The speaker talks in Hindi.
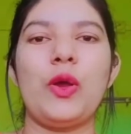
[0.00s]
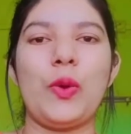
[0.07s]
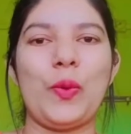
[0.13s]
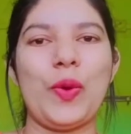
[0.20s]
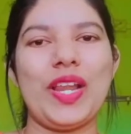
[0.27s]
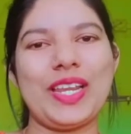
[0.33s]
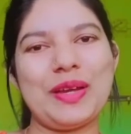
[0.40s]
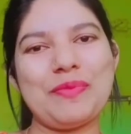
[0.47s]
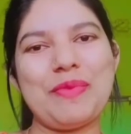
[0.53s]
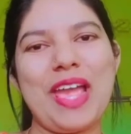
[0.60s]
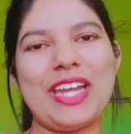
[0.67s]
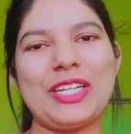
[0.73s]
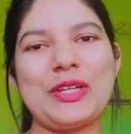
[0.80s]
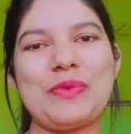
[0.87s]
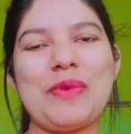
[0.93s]
वेलकम
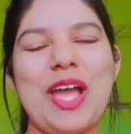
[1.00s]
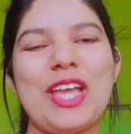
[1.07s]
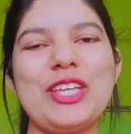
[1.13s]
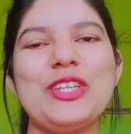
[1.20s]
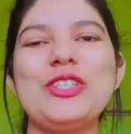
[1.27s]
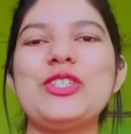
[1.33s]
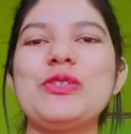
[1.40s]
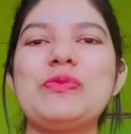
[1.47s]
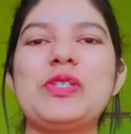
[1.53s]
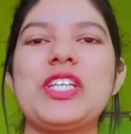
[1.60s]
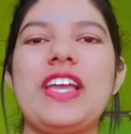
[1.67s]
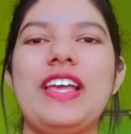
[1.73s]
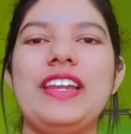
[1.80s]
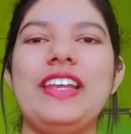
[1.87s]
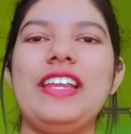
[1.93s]
बैक टू माय यूट्यूब
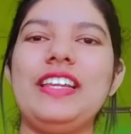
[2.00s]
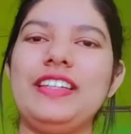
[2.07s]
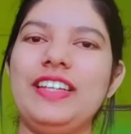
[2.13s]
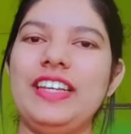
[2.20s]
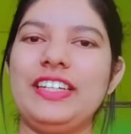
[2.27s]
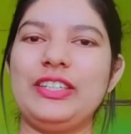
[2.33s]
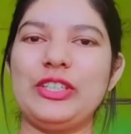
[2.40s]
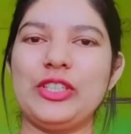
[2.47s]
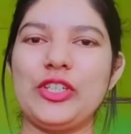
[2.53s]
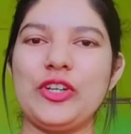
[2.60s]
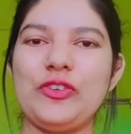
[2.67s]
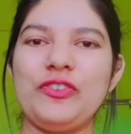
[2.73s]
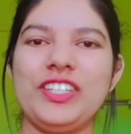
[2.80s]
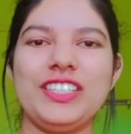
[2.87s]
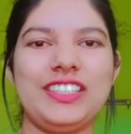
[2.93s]
चैनल नीट पिनो
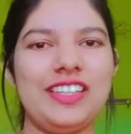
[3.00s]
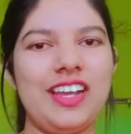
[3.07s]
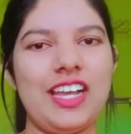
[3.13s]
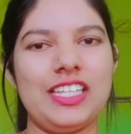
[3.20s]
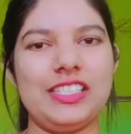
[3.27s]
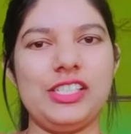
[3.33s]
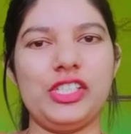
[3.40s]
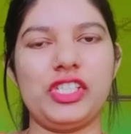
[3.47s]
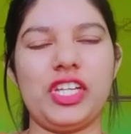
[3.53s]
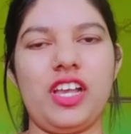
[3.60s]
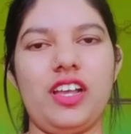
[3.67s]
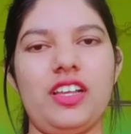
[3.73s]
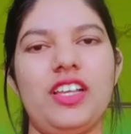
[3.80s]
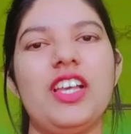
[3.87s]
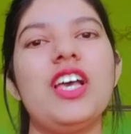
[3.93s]
विथ अनिशा
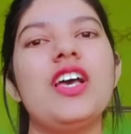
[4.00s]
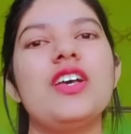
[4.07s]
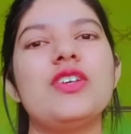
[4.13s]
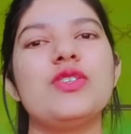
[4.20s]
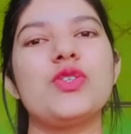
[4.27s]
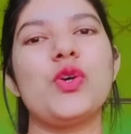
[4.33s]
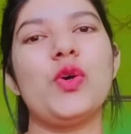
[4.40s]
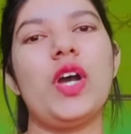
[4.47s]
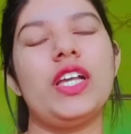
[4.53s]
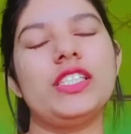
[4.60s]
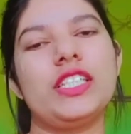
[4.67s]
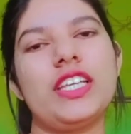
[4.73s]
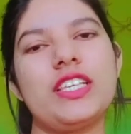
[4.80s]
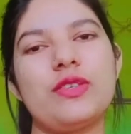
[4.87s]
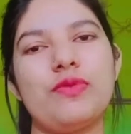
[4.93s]
सो आज
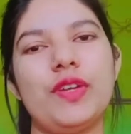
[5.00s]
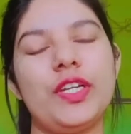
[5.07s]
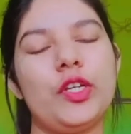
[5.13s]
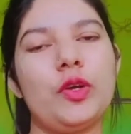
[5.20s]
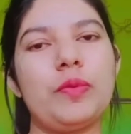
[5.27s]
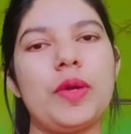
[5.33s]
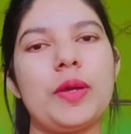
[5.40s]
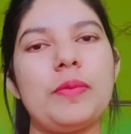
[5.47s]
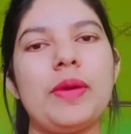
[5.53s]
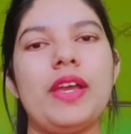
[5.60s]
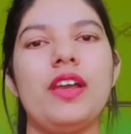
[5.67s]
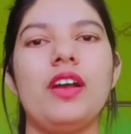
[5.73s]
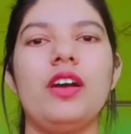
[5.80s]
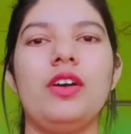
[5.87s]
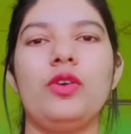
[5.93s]
की इस वीडियो में
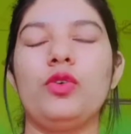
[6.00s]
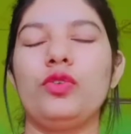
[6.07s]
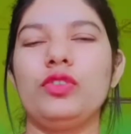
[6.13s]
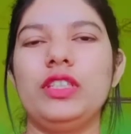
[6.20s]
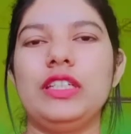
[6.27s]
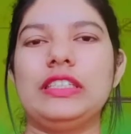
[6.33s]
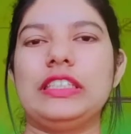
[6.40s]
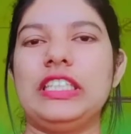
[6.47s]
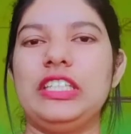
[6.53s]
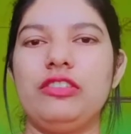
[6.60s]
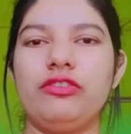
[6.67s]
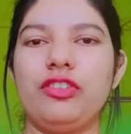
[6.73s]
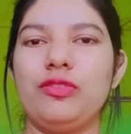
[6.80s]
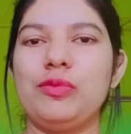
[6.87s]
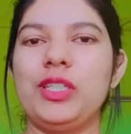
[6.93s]
मैं कोई ऐसी
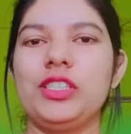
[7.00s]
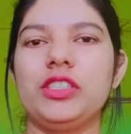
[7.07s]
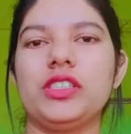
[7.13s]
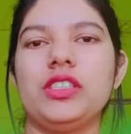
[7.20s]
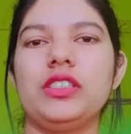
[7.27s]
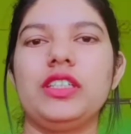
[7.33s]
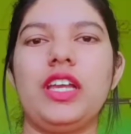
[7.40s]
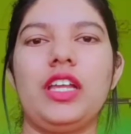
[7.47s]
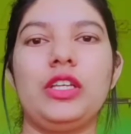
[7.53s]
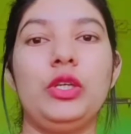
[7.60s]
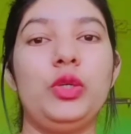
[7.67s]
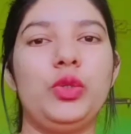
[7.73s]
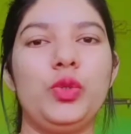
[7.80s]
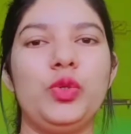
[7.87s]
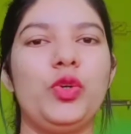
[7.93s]
इन्फॉर्मेशन या
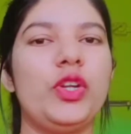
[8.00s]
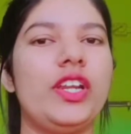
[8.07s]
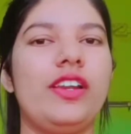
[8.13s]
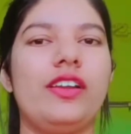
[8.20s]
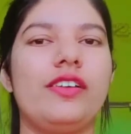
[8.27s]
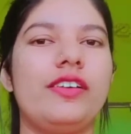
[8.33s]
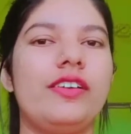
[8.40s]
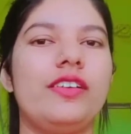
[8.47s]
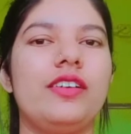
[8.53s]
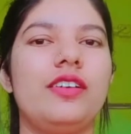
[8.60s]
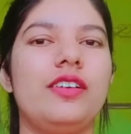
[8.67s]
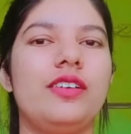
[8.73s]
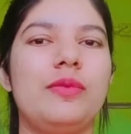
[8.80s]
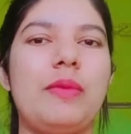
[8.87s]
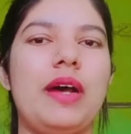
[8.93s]
नीट टू नो रिलेटेड
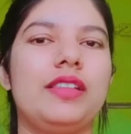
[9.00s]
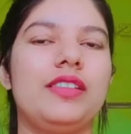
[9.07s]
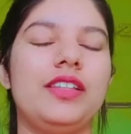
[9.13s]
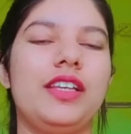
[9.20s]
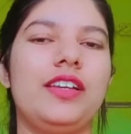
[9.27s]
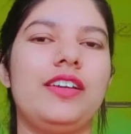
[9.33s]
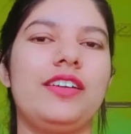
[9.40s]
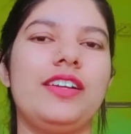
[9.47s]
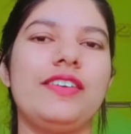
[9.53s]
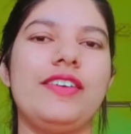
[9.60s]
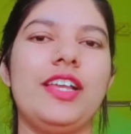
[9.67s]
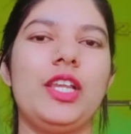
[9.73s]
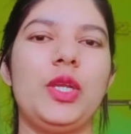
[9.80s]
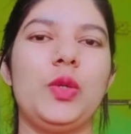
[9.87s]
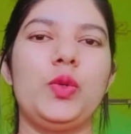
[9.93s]
बात नहीं करने
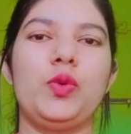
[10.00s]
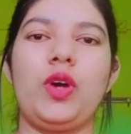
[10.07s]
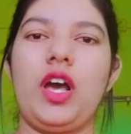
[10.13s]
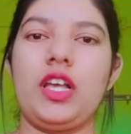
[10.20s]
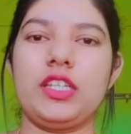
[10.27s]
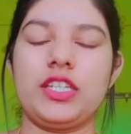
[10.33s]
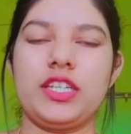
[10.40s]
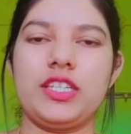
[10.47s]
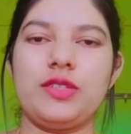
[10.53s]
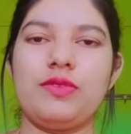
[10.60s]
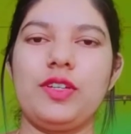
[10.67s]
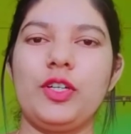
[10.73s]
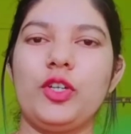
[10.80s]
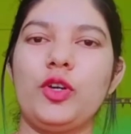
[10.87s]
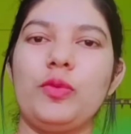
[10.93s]
वाली हूँ आज की इस
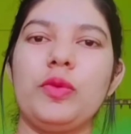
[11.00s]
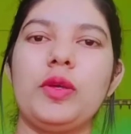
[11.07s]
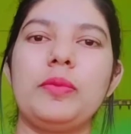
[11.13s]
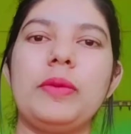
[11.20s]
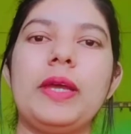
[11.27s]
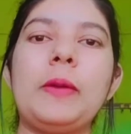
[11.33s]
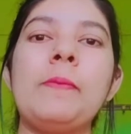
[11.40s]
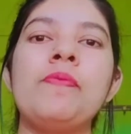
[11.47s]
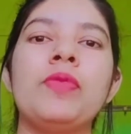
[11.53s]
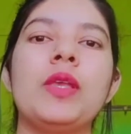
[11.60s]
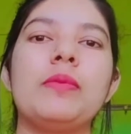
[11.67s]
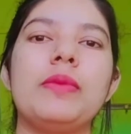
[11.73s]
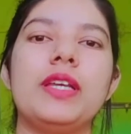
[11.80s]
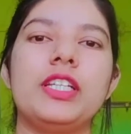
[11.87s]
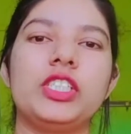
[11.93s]
वीडियो में मैं
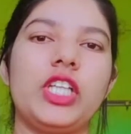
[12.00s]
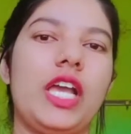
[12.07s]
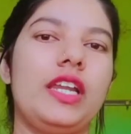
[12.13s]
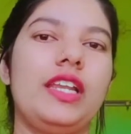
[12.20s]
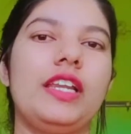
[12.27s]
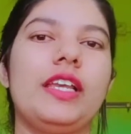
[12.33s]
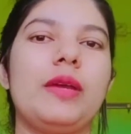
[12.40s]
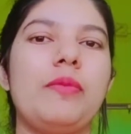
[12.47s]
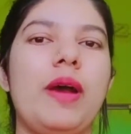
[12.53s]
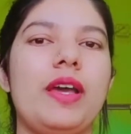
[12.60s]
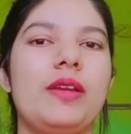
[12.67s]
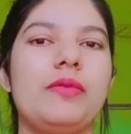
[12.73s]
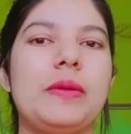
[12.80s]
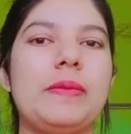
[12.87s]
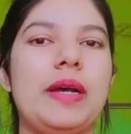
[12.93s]
मेरे चैनल के
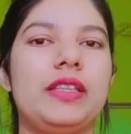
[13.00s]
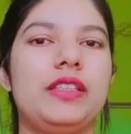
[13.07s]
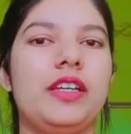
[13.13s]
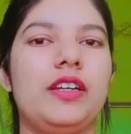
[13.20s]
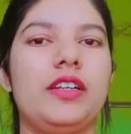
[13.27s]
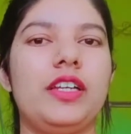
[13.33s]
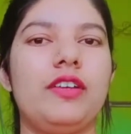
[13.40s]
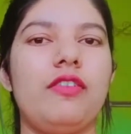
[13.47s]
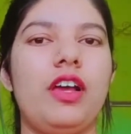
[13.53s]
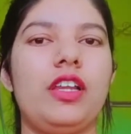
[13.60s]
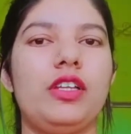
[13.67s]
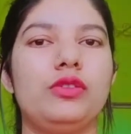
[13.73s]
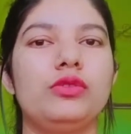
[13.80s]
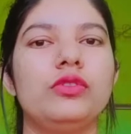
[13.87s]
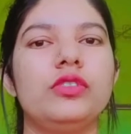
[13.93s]
बारे में बात करने
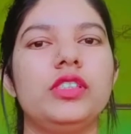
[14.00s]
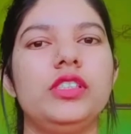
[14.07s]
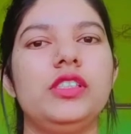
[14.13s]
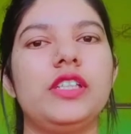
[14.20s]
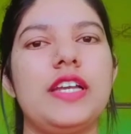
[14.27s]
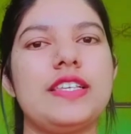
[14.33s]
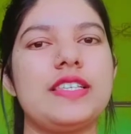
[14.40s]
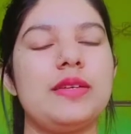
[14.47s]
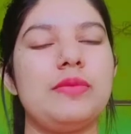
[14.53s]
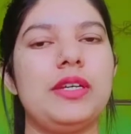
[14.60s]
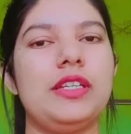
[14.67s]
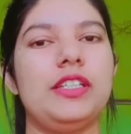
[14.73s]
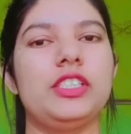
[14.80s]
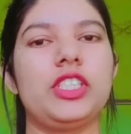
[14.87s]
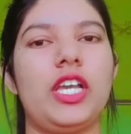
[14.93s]
वाली हूँ कि कैसे
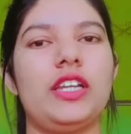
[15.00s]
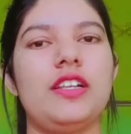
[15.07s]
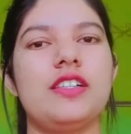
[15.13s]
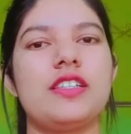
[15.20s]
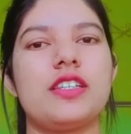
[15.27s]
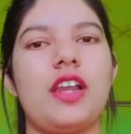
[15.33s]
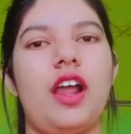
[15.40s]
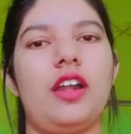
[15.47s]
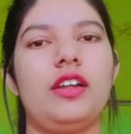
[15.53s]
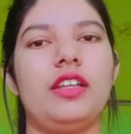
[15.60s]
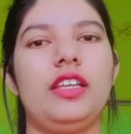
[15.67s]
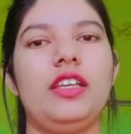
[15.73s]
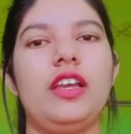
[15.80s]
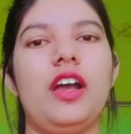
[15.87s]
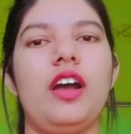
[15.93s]
मैंने चैनल स्टार्ट
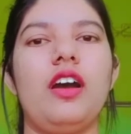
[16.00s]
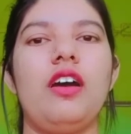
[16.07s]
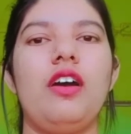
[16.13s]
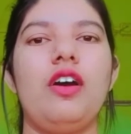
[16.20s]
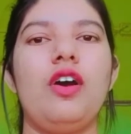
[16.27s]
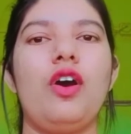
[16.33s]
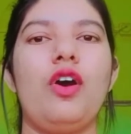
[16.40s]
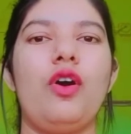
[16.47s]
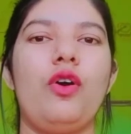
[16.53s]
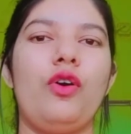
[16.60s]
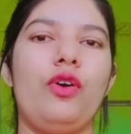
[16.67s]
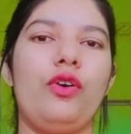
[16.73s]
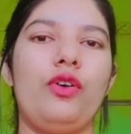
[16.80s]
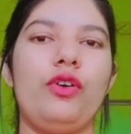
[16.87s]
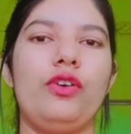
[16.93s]
किया
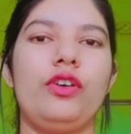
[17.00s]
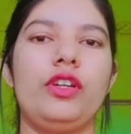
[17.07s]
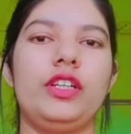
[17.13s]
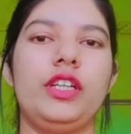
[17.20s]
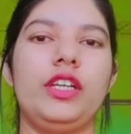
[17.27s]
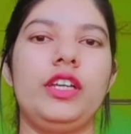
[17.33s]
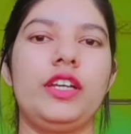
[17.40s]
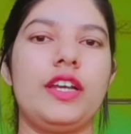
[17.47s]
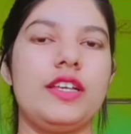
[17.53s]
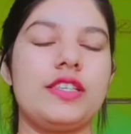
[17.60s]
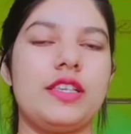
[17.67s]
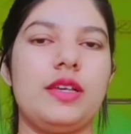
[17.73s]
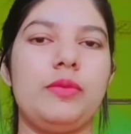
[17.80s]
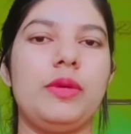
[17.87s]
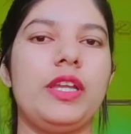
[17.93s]
और ये
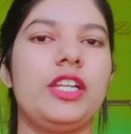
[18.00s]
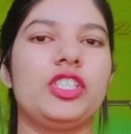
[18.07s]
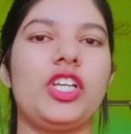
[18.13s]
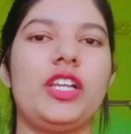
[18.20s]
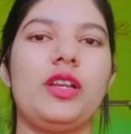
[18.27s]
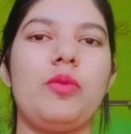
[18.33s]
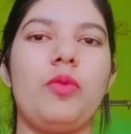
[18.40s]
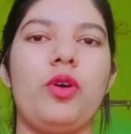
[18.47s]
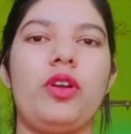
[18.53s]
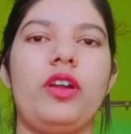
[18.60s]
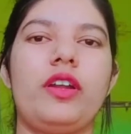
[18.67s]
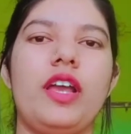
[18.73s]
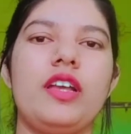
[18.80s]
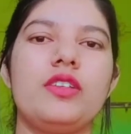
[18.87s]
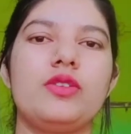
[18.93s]
कैसे मेरा चैनल
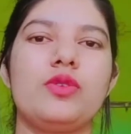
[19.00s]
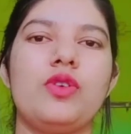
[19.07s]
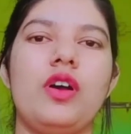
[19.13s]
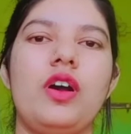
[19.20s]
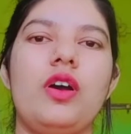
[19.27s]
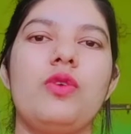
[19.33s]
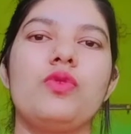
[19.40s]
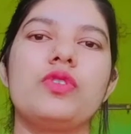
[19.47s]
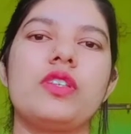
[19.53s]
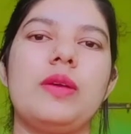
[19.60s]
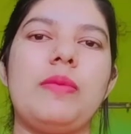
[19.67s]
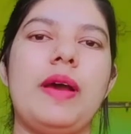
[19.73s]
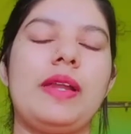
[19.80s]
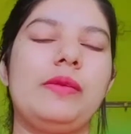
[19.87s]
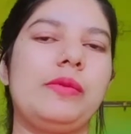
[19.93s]
मोनिटाइज हुआ उसके
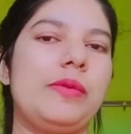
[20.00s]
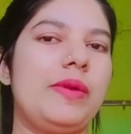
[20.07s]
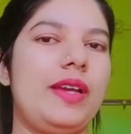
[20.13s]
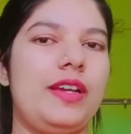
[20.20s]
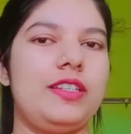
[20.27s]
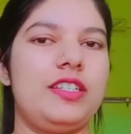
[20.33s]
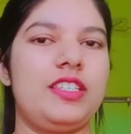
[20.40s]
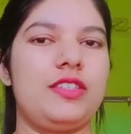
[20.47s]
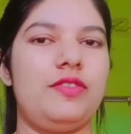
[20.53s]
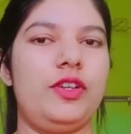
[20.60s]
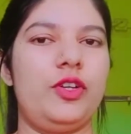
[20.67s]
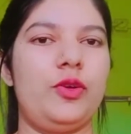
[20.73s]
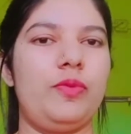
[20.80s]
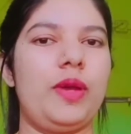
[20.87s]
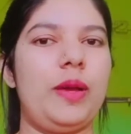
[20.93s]
बारे में मैं आज इस
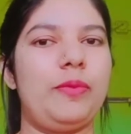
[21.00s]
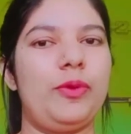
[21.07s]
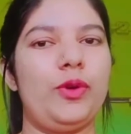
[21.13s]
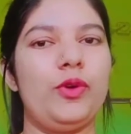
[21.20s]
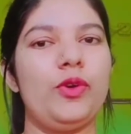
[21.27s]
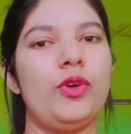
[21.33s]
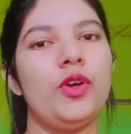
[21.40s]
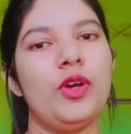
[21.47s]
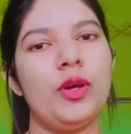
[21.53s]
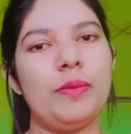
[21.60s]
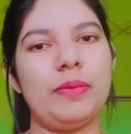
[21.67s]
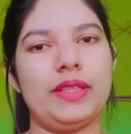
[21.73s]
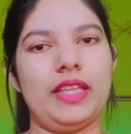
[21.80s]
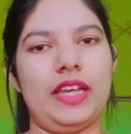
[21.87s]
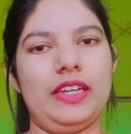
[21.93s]
वीडियो में आपको
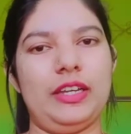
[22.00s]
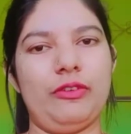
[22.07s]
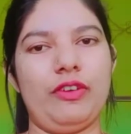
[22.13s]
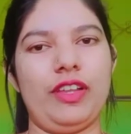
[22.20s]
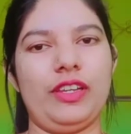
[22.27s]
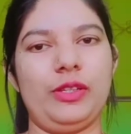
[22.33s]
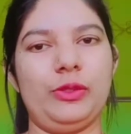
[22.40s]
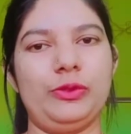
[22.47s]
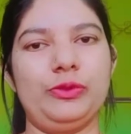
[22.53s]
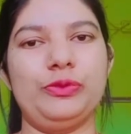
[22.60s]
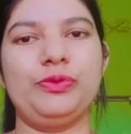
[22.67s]
बताने वाली